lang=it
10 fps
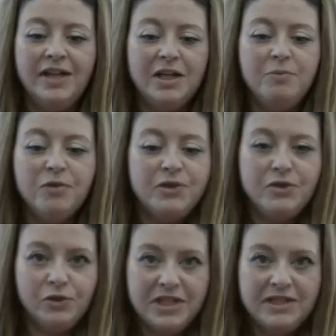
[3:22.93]
dai
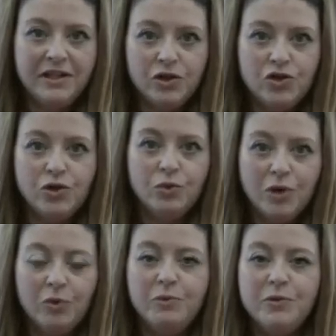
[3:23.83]
professionisti che ci
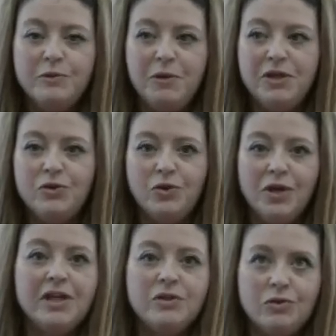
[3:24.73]
curano più spesso
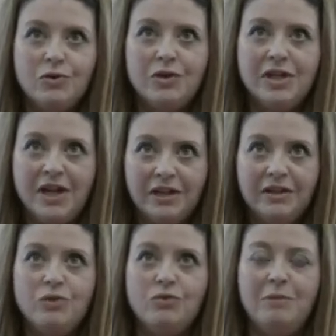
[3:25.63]
e che sono
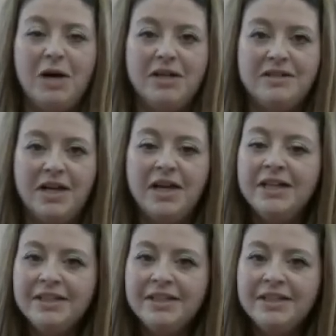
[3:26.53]
redatte sulla base